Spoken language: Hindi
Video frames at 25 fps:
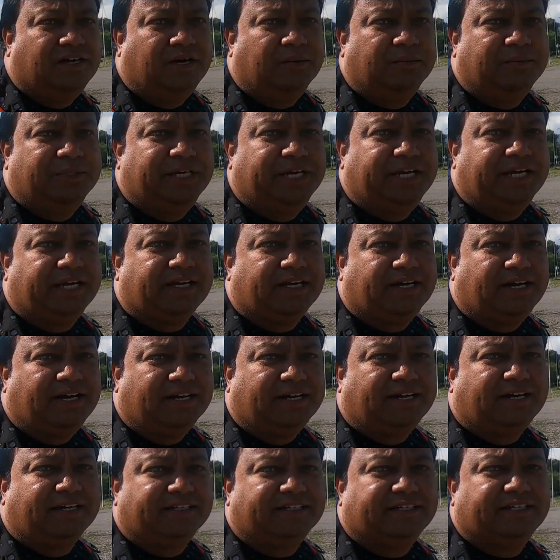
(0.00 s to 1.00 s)
अब ये एक
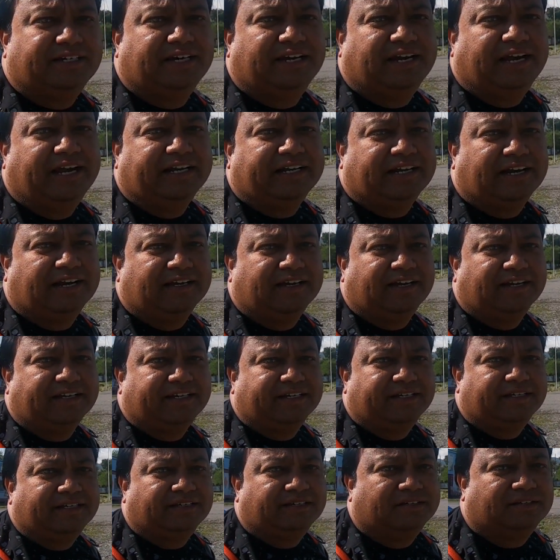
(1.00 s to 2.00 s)
कार आ रही है लाइट लगा
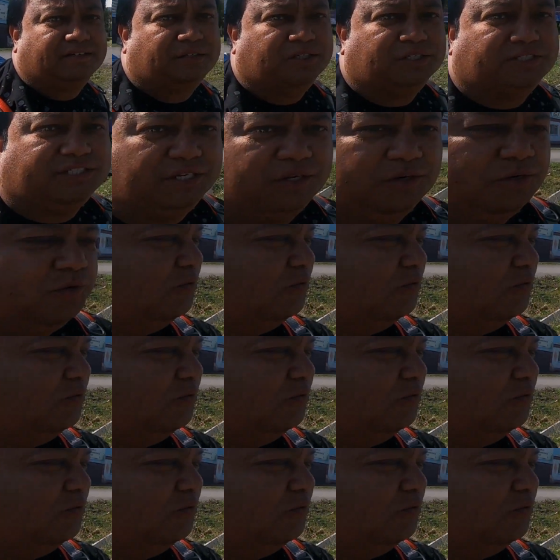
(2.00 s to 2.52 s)
के इसे